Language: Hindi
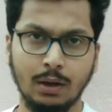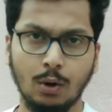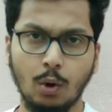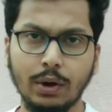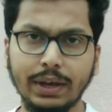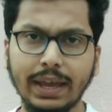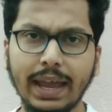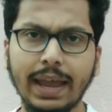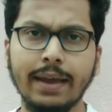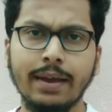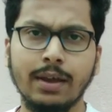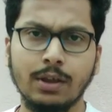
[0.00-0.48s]

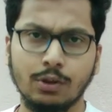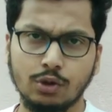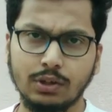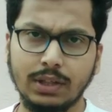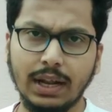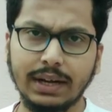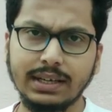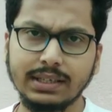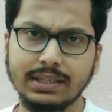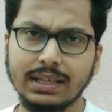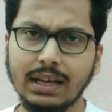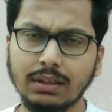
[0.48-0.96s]
ओके सो
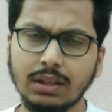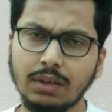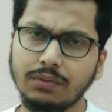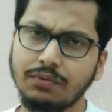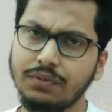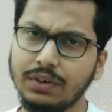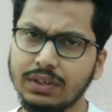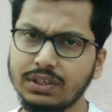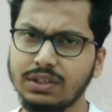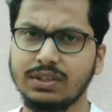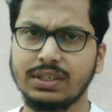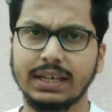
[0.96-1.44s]
दैट इज आर द
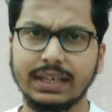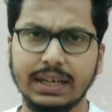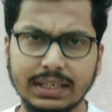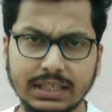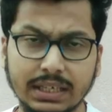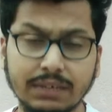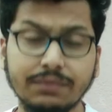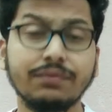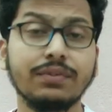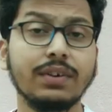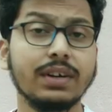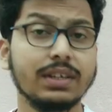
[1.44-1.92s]
फर्स्ट
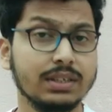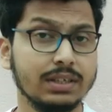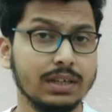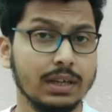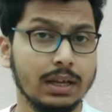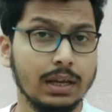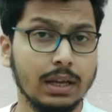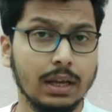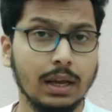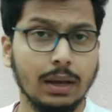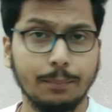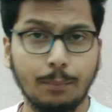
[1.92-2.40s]
स्ट्रेटर्जी फर्स्ट
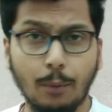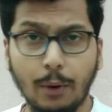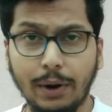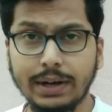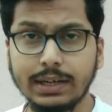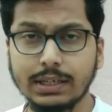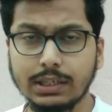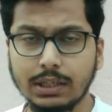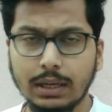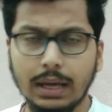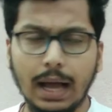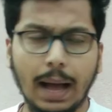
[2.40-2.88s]

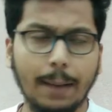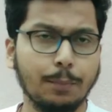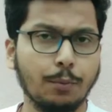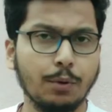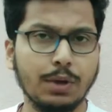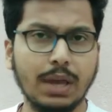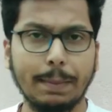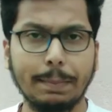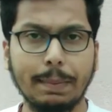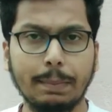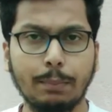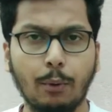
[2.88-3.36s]
पॉइंट्स
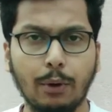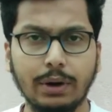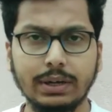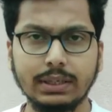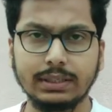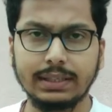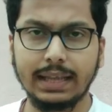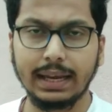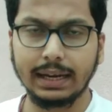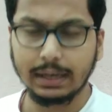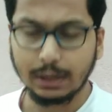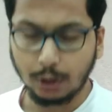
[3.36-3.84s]
आपको यहाँ पे
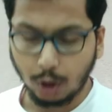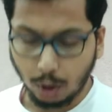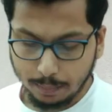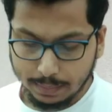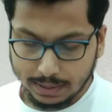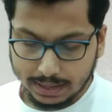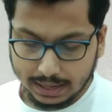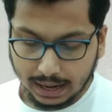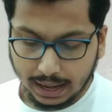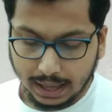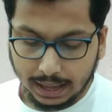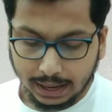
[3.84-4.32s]
पॉइंट्स देखने को
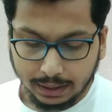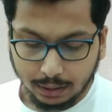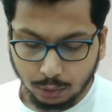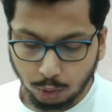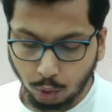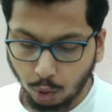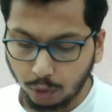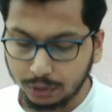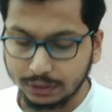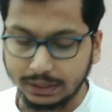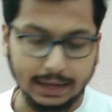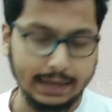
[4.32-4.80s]
मिल रहा है
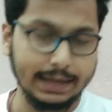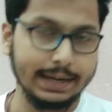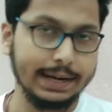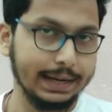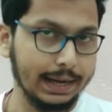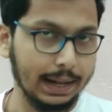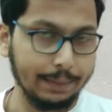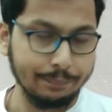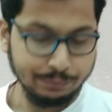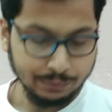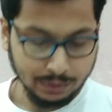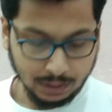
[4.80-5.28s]
नोट कर
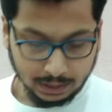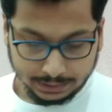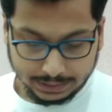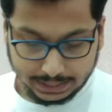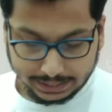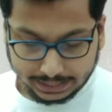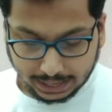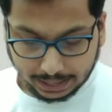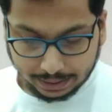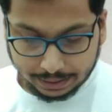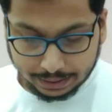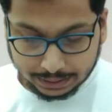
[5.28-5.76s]
लेना
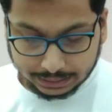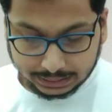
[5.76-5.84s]
ठीक है